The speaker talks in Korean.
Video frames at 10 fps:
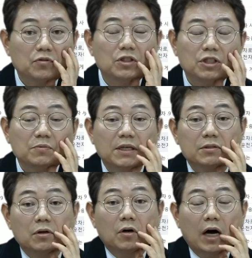
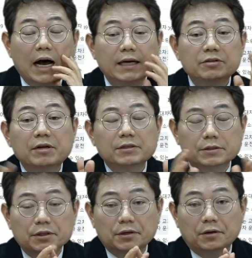분심위에서 하기로
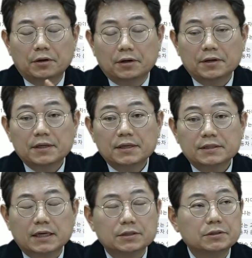했었어요.
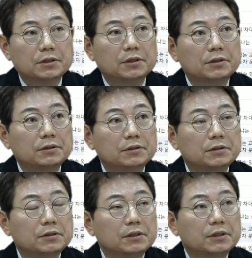
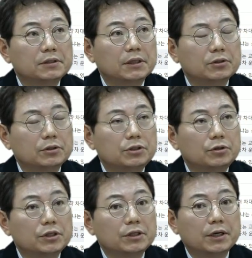작년 작년
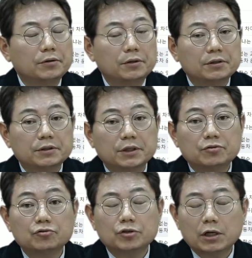7월인가요?
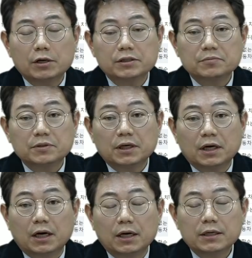그때 뉴스에
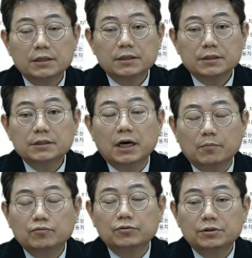나왔습니다. 이제
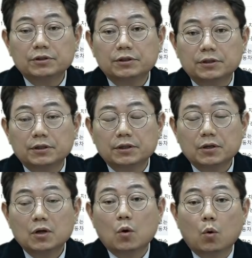앞으로는
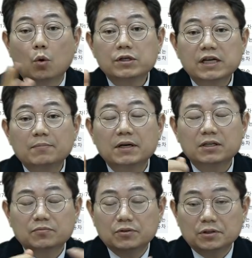올
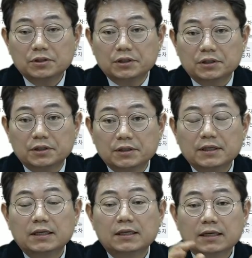상반기부터는
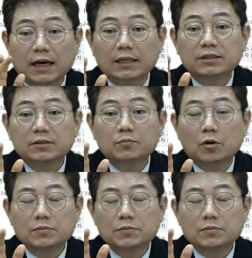같은